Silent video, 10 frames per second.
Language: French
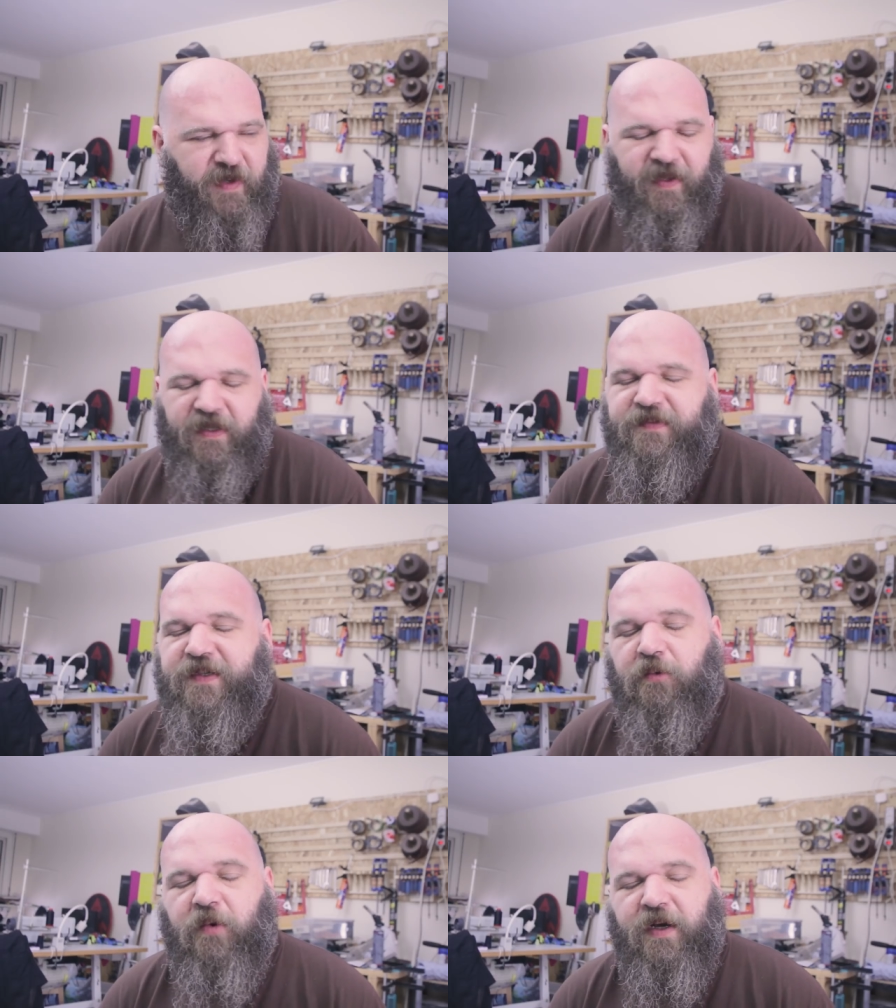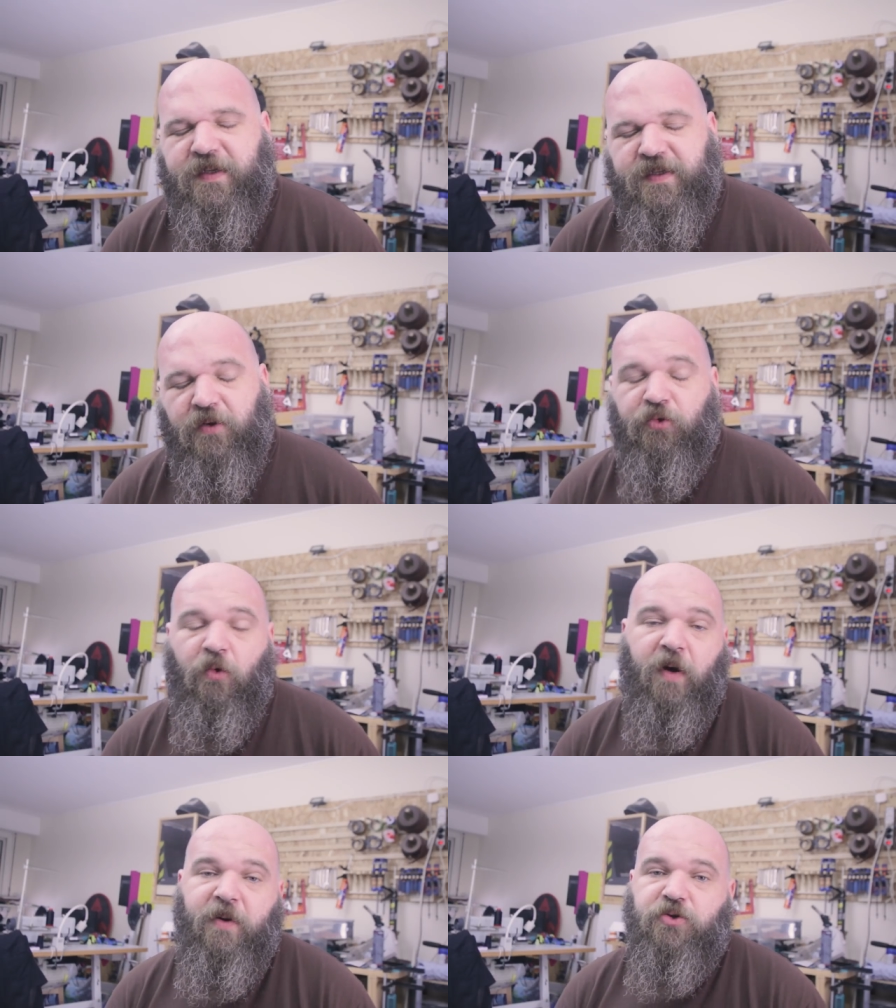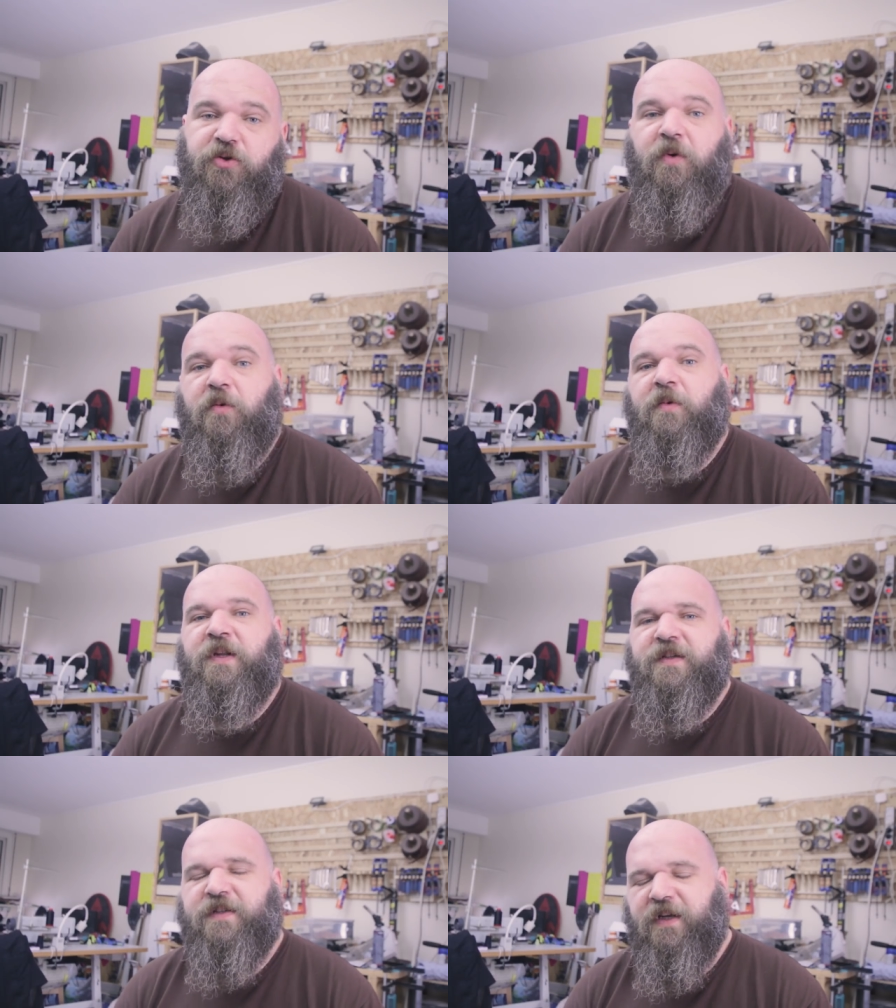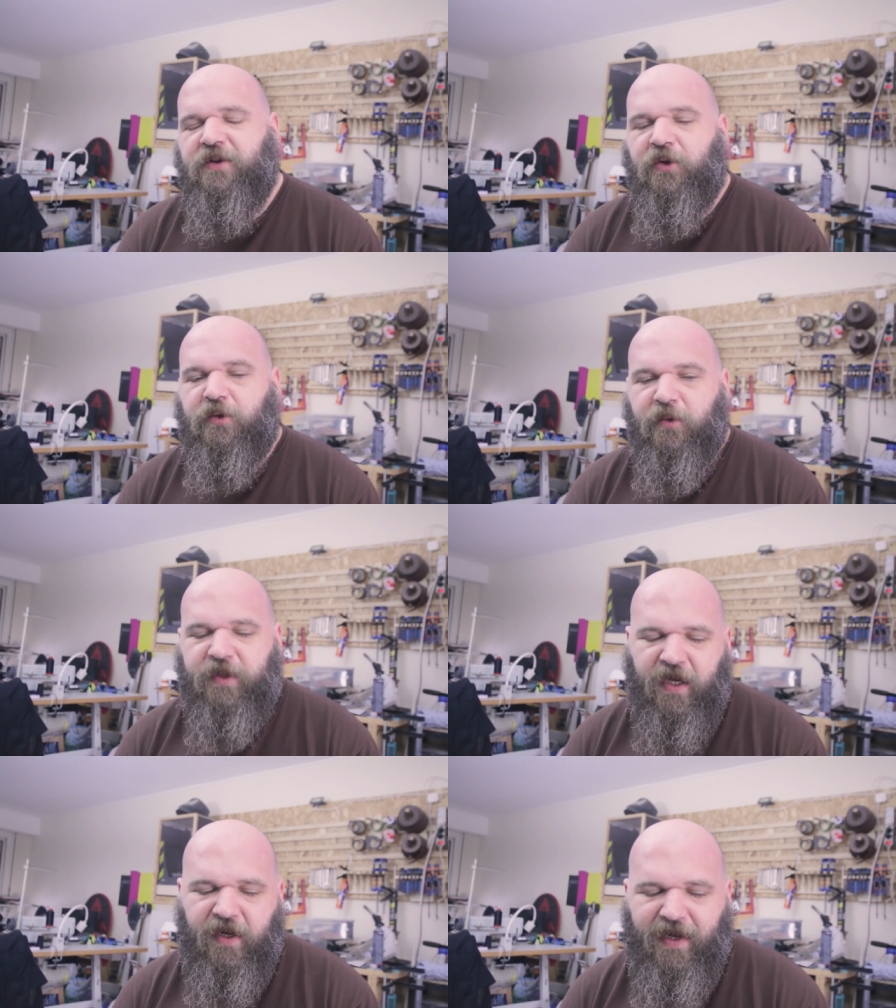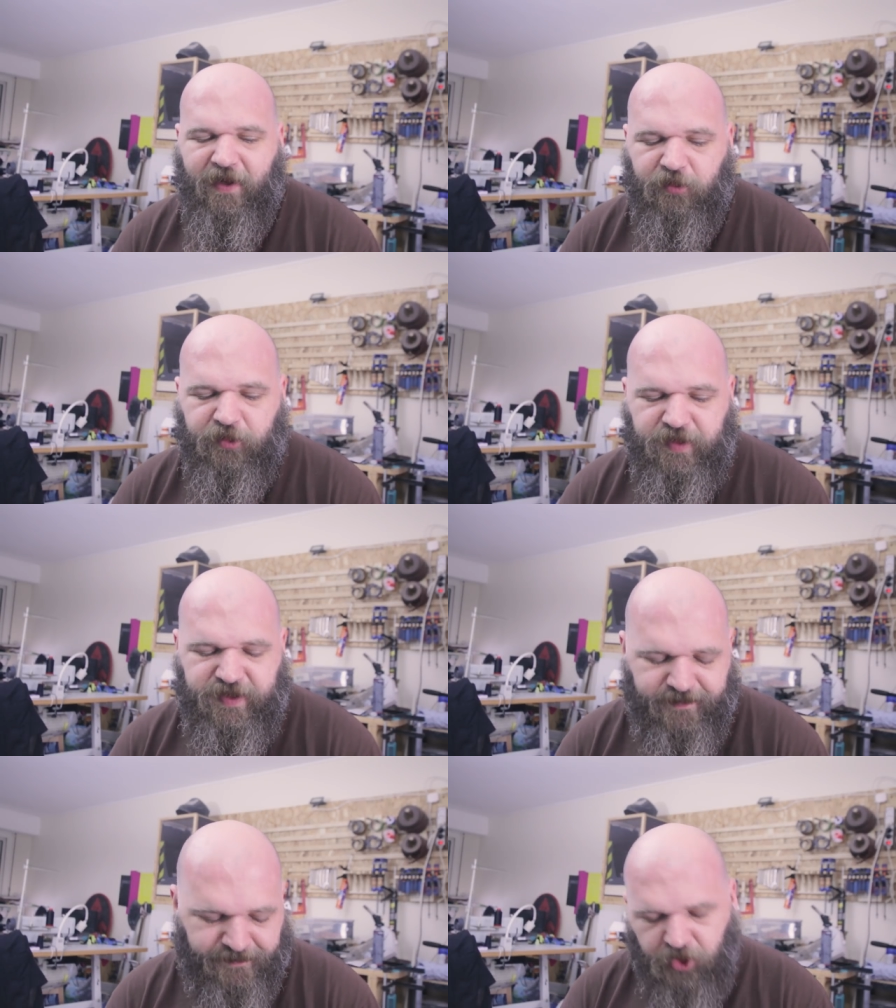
La PADAF, c'est quoi C'est l'endroit bah, justement où on a installé notre local à Antony.